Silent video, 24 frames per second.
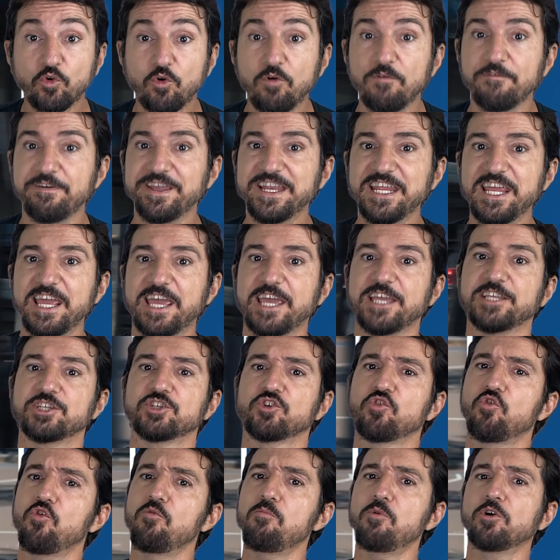conveniente,
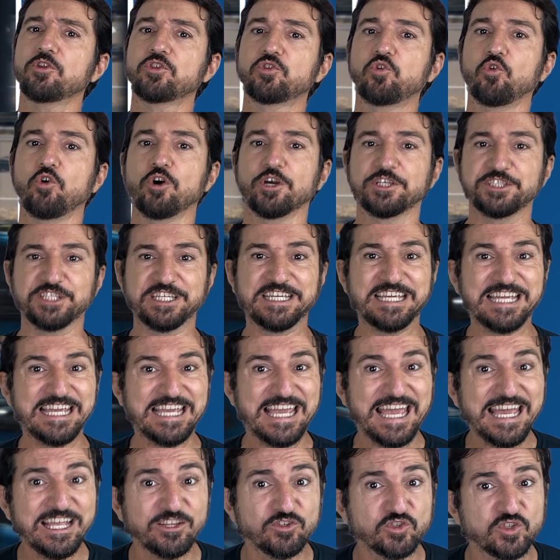com motor de
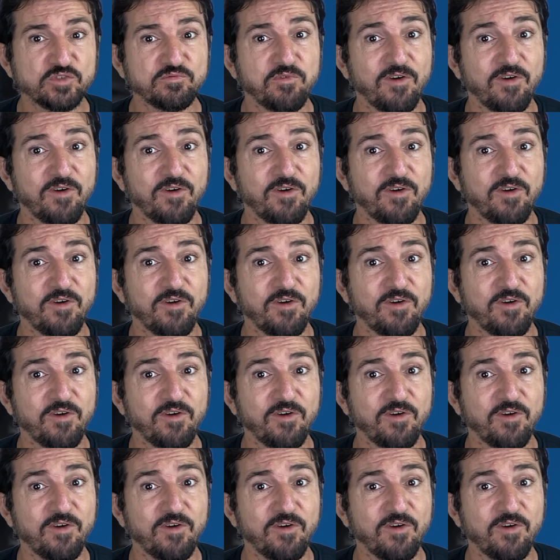500